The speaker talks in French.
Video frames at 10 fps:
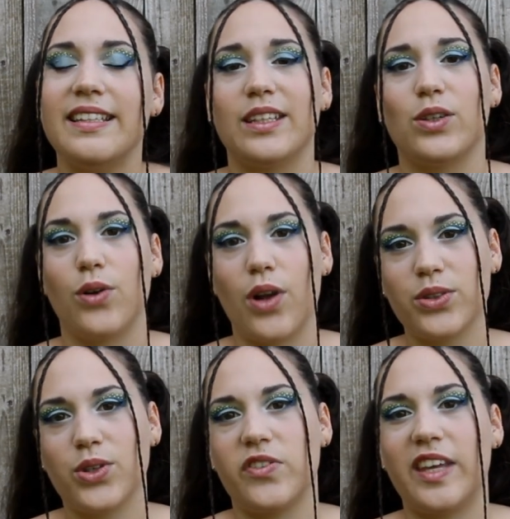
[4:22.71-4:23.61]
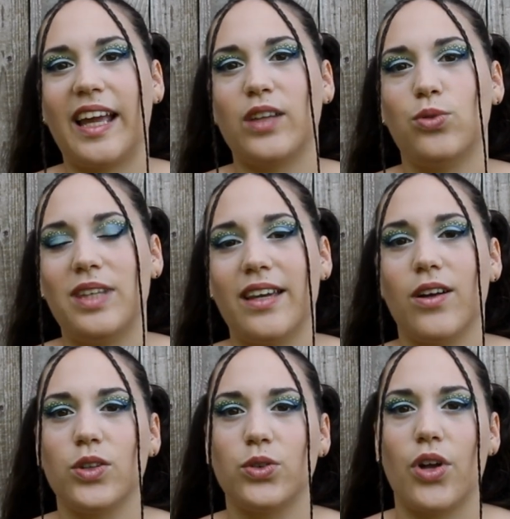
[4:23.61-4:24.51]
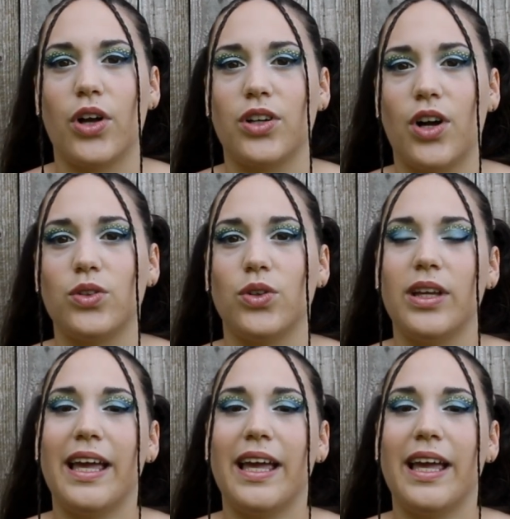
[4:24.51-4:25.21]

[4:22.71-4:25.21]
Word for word: c'est que lorsque je viens gratouiller entre leurs cornes,